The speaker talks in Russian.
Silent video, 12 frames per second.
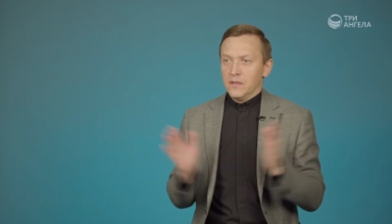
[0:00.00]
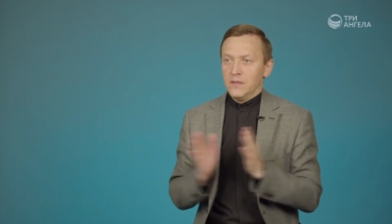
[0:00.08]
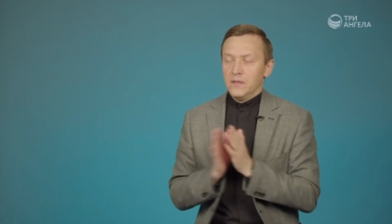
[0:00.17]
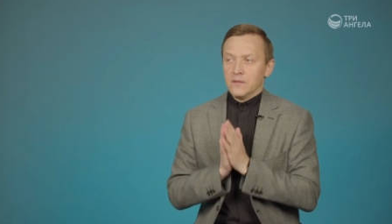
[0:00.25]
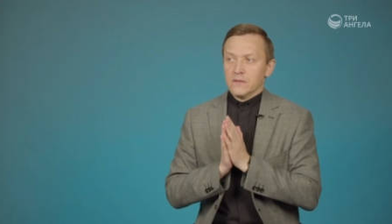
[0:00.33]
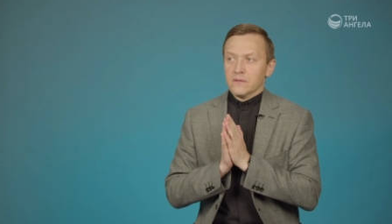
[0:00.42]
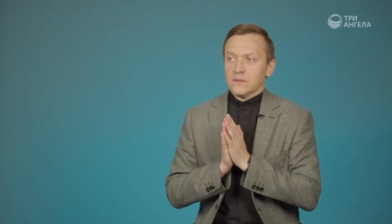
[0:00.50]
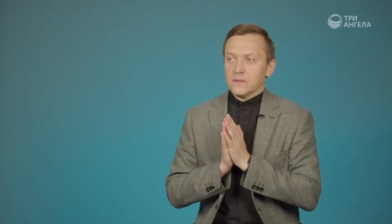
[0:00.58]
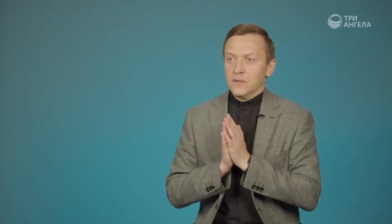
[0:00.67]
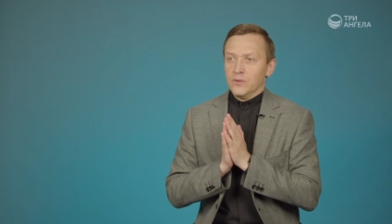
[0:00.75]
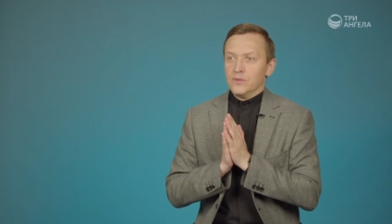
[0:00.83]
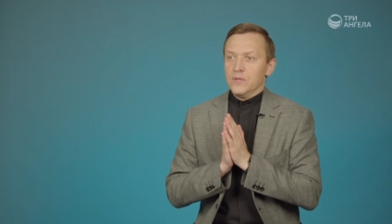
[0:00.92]
они
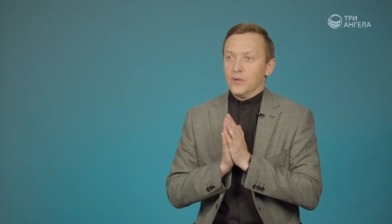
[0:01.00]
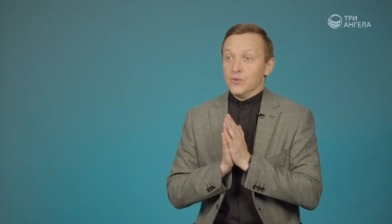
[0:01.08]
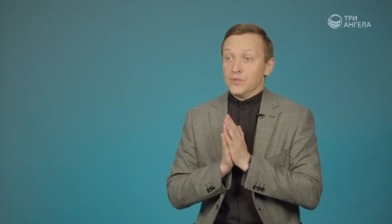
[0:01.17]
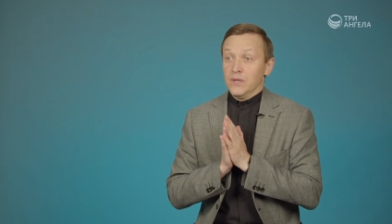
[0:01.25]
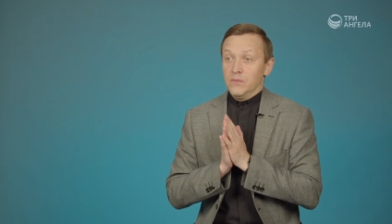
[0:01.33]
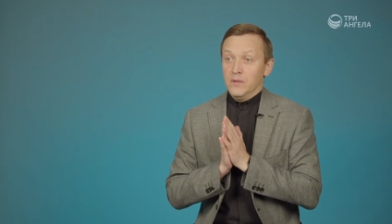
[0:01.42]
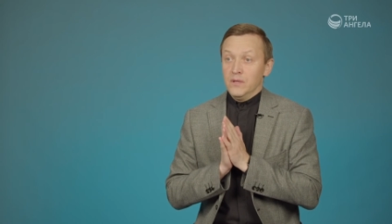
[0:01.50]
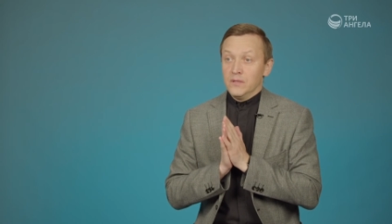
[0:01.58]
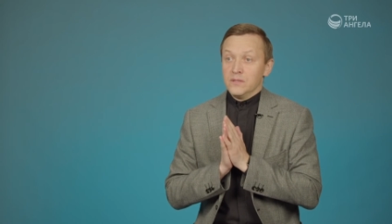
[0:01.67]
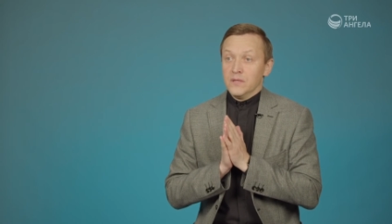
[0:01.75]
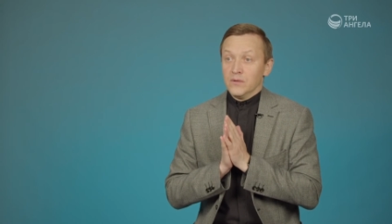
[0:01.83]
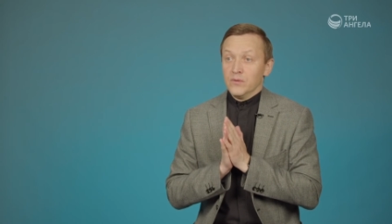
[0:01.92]
дают некую
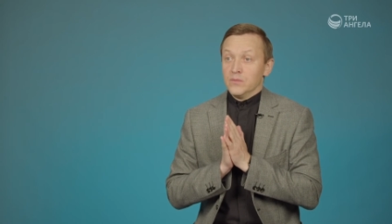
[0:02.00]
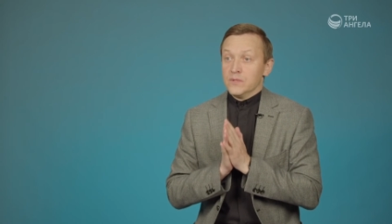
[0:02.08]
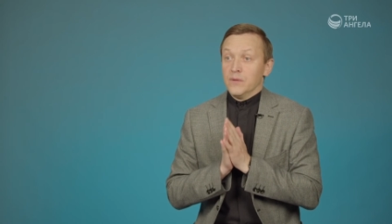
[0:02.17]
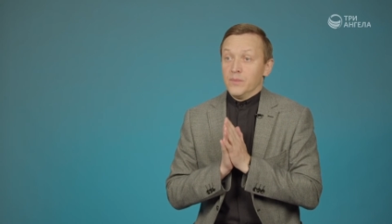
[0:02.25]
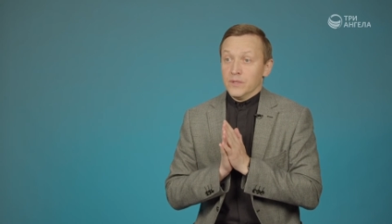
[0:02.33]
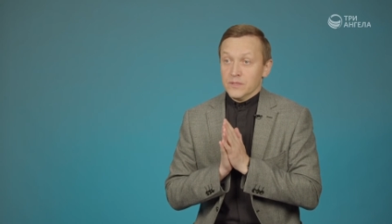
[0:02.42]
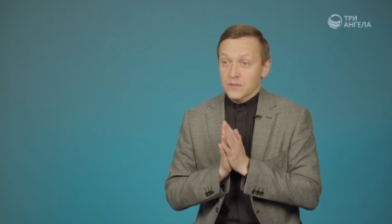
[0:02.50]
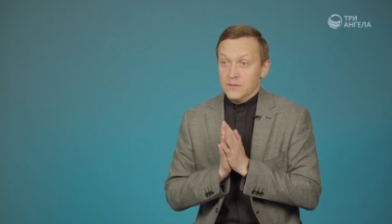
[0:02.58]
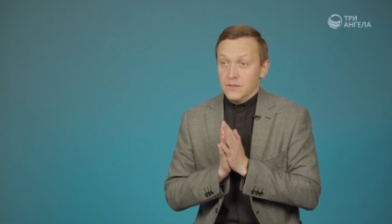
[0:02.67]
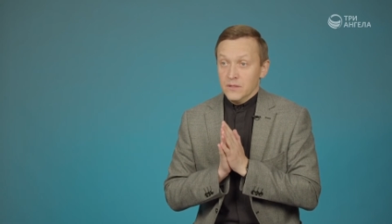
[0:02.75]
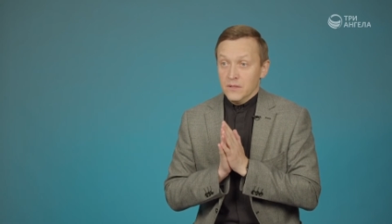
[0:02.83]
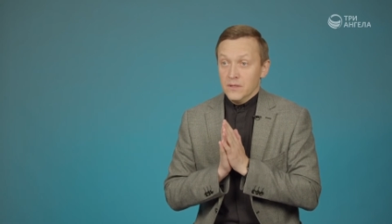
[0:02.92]
стабильность, некую
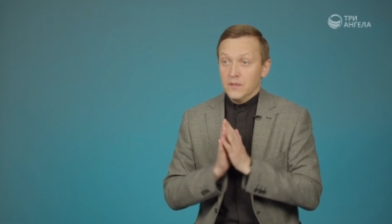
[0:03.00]
безопасность.